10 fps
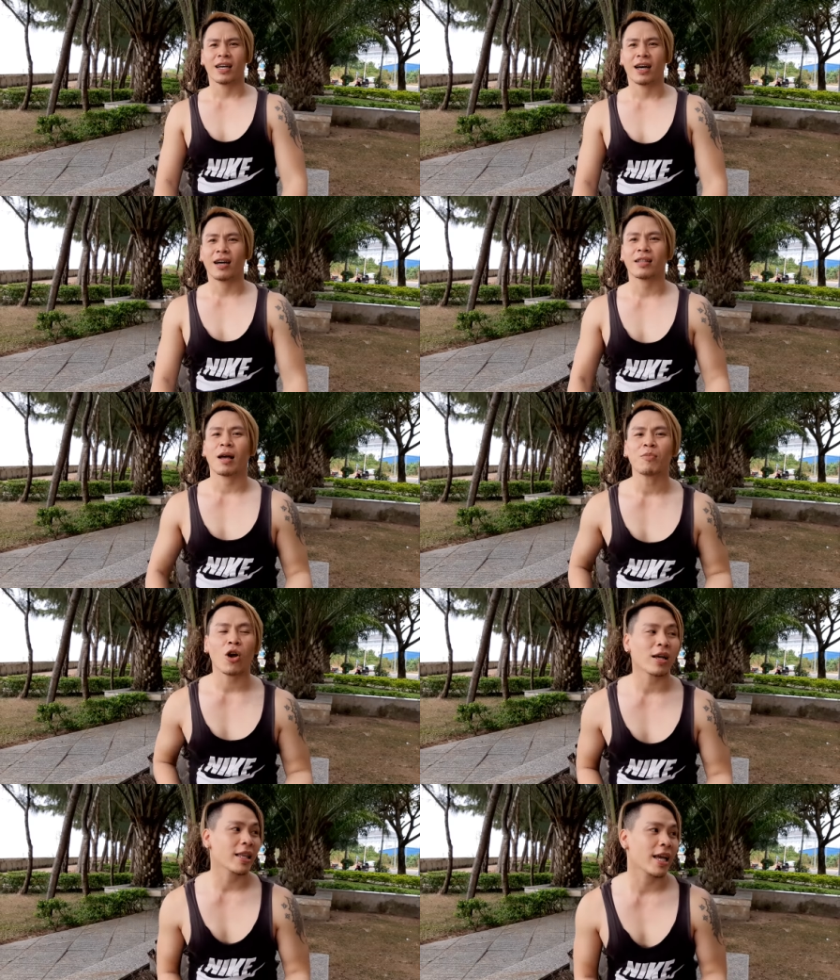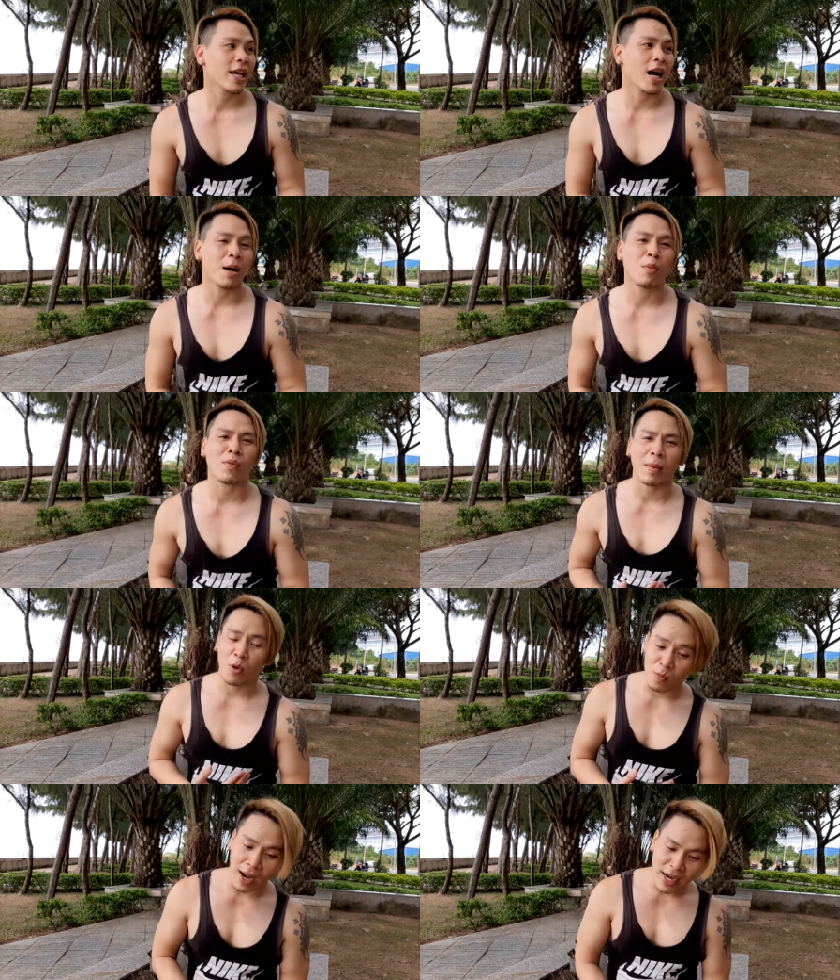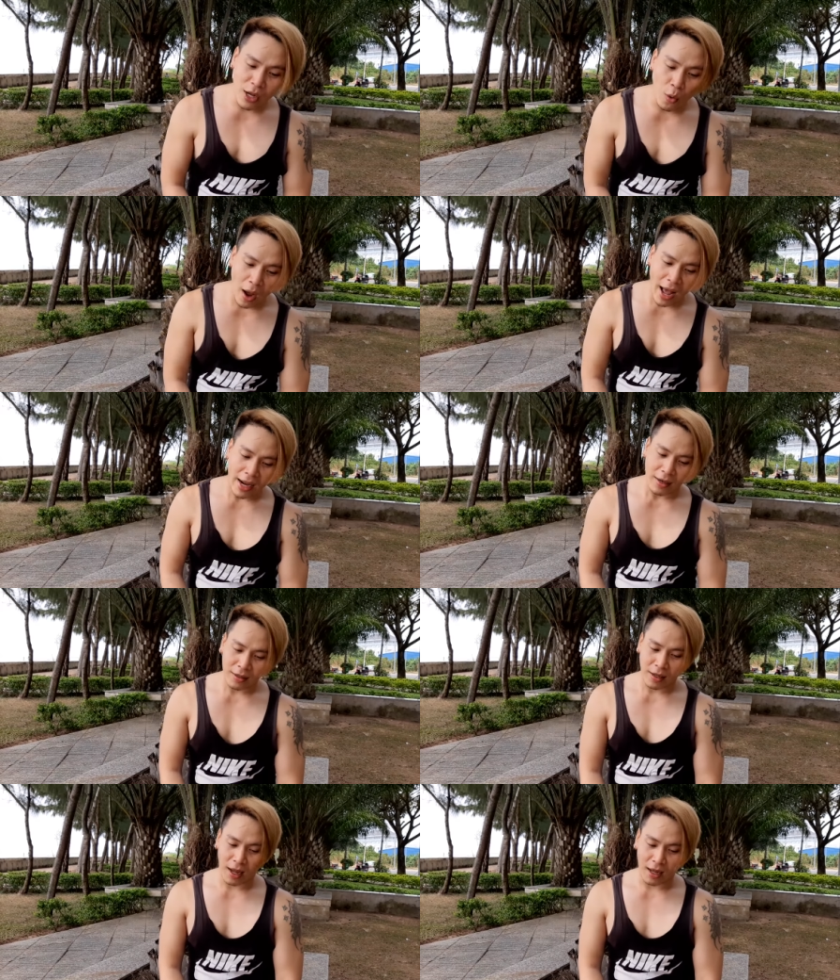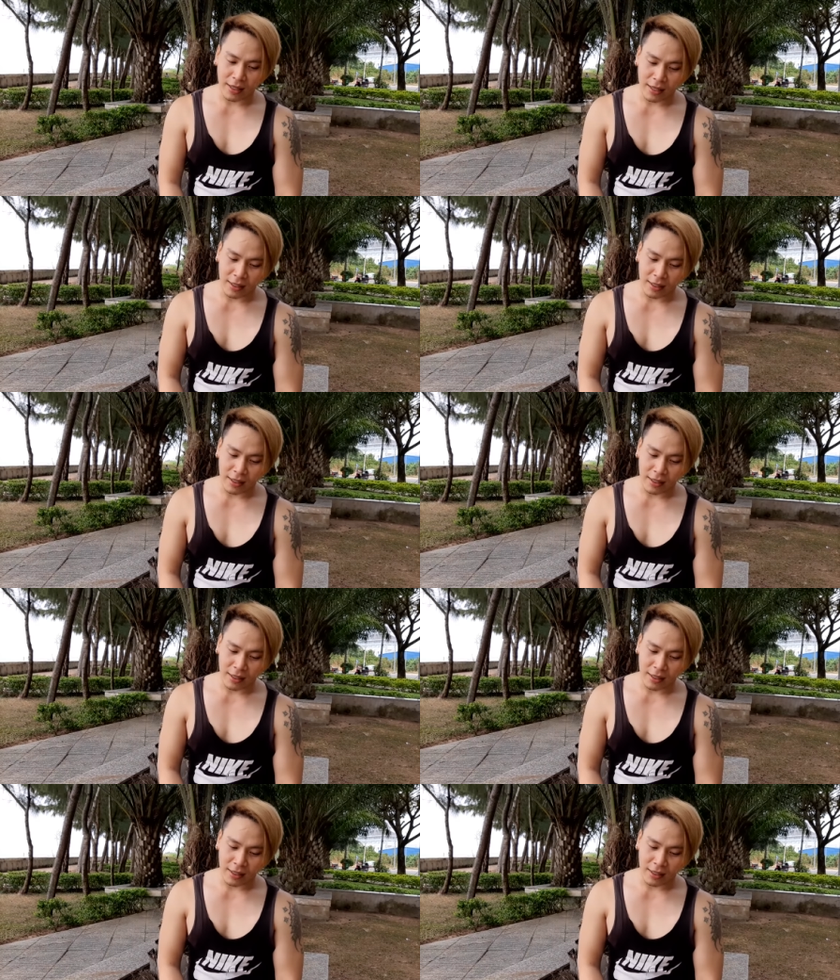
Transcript: ờ, thấm thoát thì ờ, một năm cũng đã đi qua ờ,